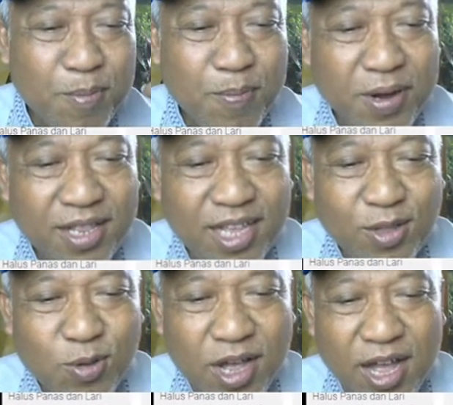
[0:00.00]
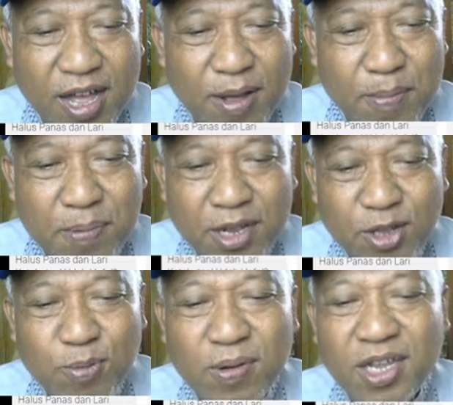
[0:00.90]
pemerintah itu nggak
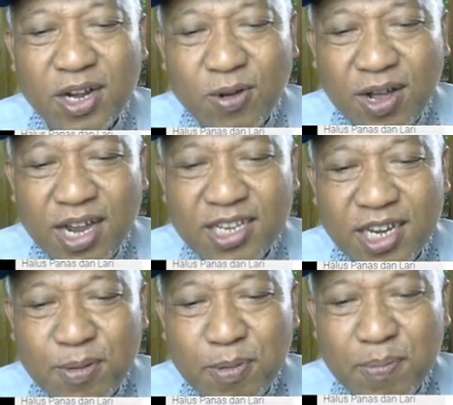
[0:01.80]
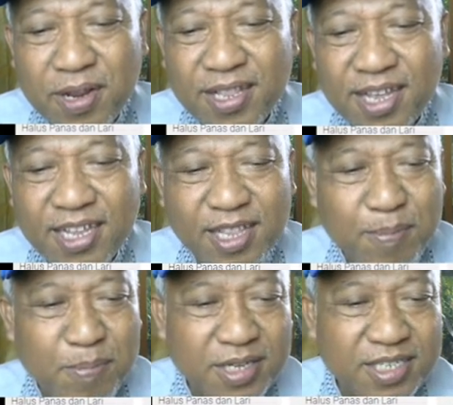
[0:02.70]
begitu menghiraukan, jadi pemerintah
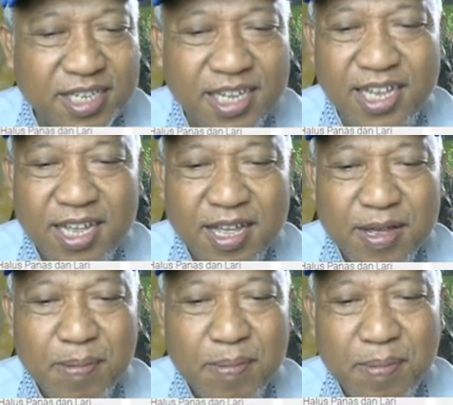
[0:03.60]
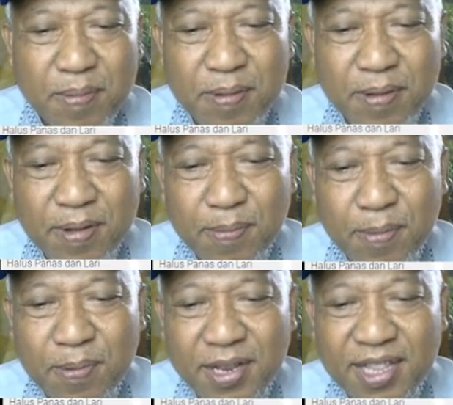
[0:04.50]
kita masih
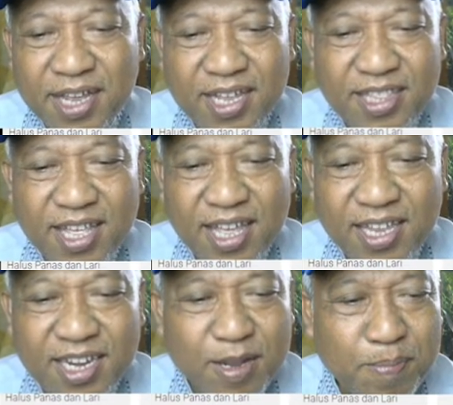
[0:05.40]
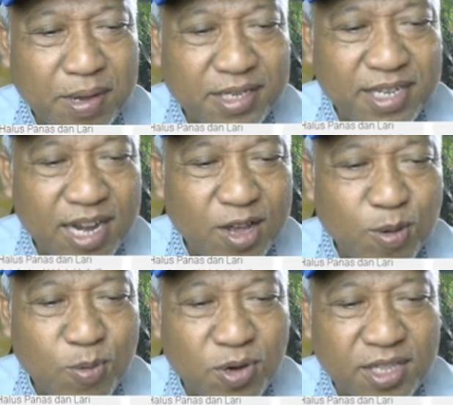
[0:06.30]
pemerintah kita ini masalah
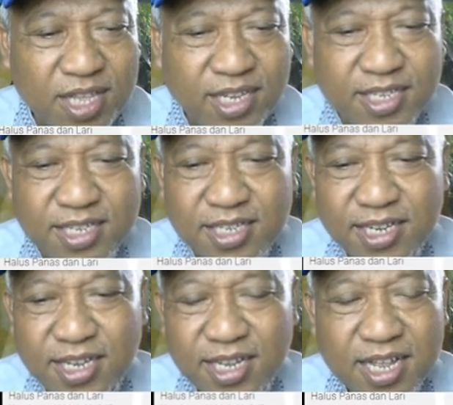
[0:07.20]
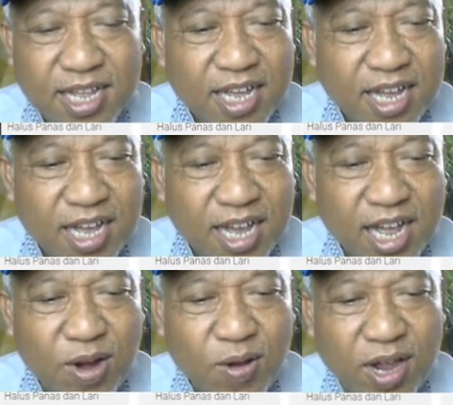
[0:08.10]
komoditas
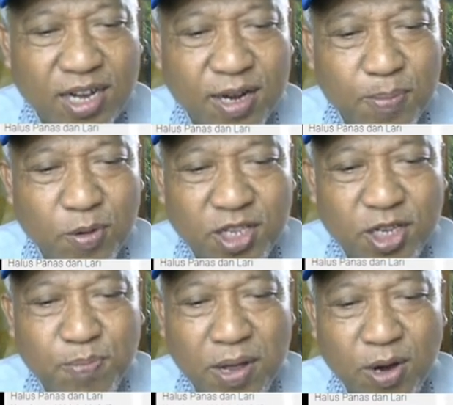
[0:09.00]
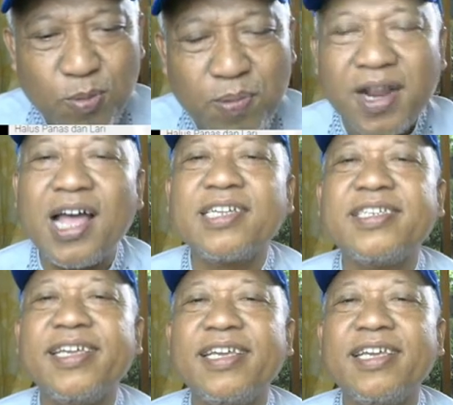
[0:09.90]
kalau ada protes baru
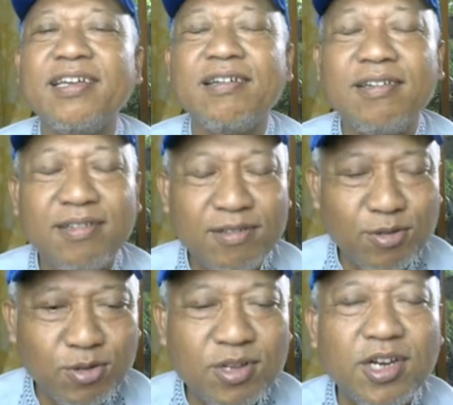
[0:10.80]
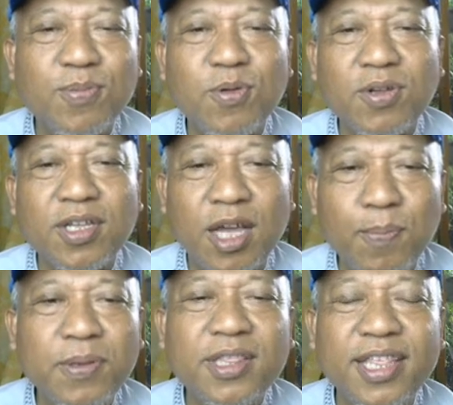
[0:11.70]
bereaksi istilah di eh,
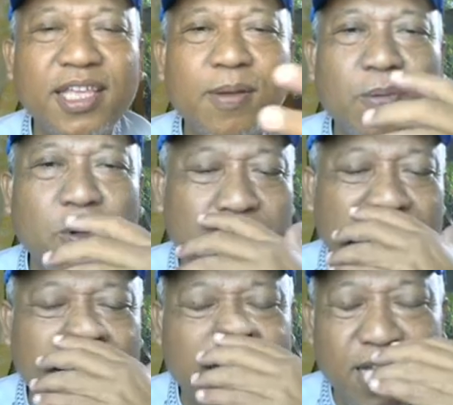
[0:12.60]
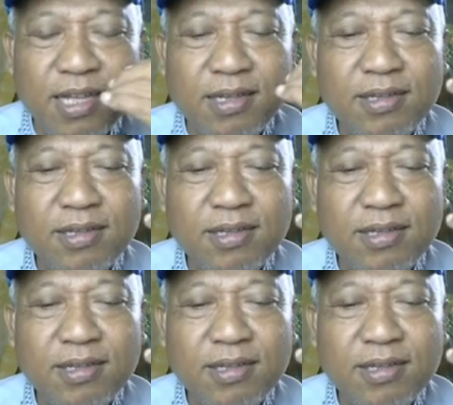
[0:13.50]
pentingnya protes ya